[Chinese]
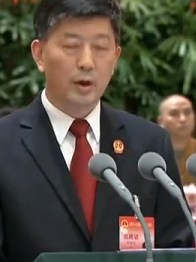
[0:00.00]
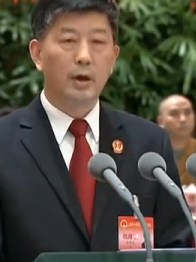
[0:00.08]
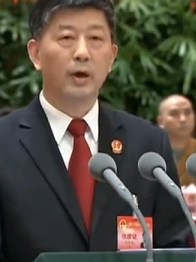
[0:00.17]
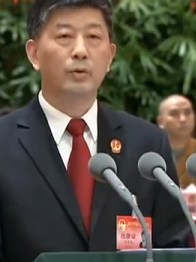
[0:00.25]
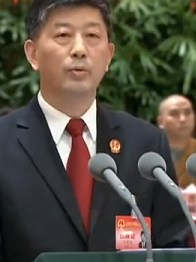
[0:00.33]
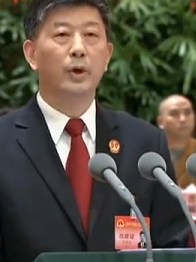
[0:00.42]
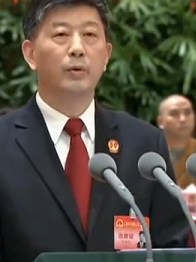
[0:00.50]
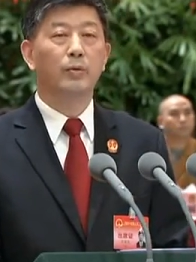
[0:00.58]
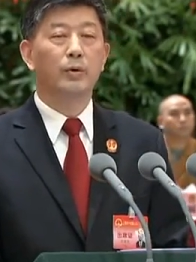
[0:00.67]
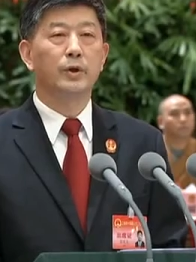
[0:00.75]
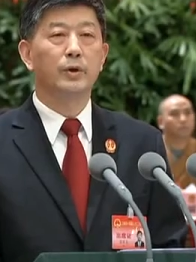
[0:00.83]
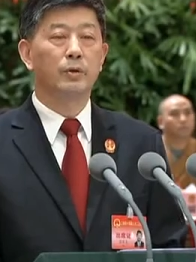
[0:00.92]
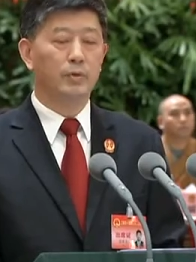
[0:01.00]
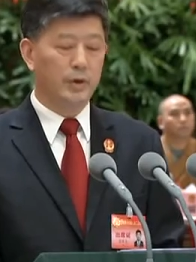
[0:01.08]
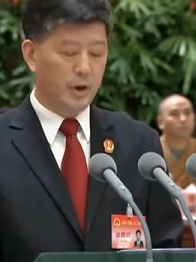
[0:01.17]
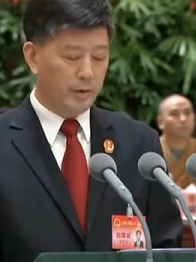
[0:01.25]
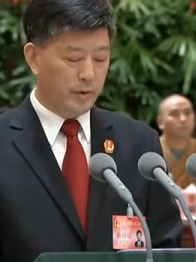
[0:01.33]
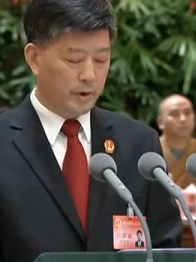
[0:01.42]
和队伍集中
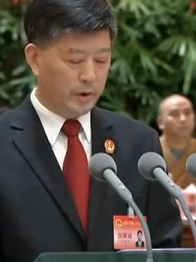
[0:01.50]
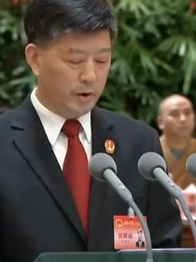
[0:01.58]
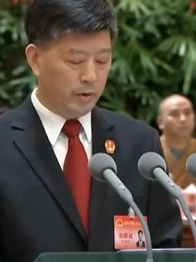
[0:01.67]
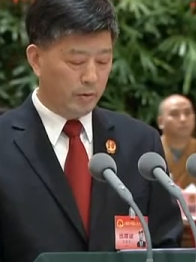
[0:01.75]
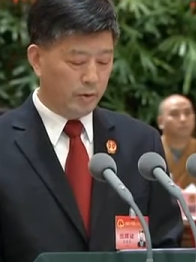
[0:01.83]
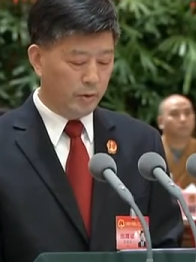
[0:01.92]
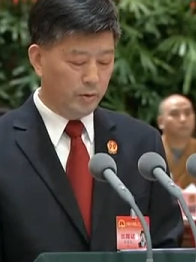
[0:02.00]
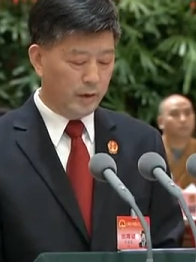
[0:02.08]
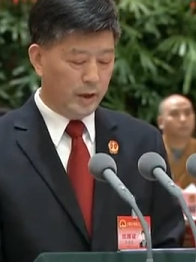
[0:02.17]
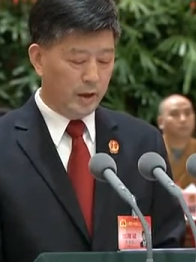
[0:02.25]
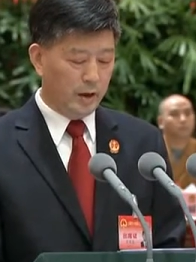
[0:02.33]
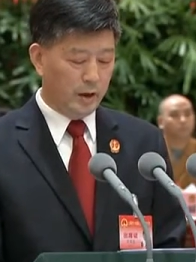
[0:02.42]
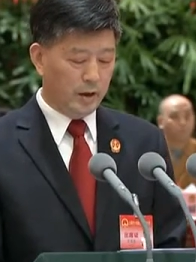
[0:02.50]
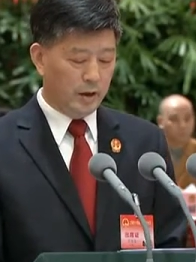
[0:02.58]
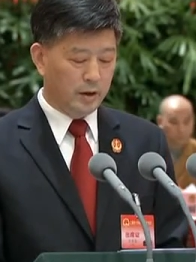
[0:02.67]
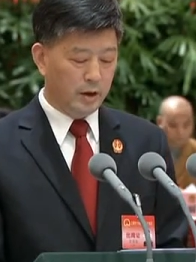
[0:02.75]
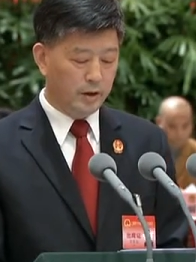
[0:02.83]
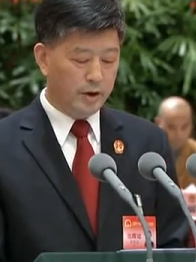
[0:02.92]
教育整顿活动的
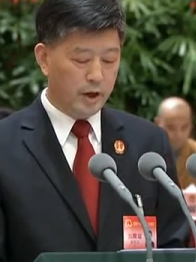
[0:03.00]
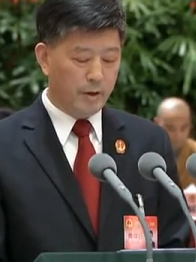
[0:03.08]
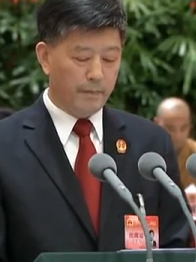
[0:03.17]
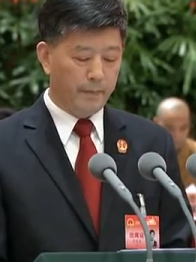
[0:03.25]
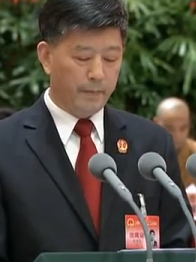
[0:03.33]
成效，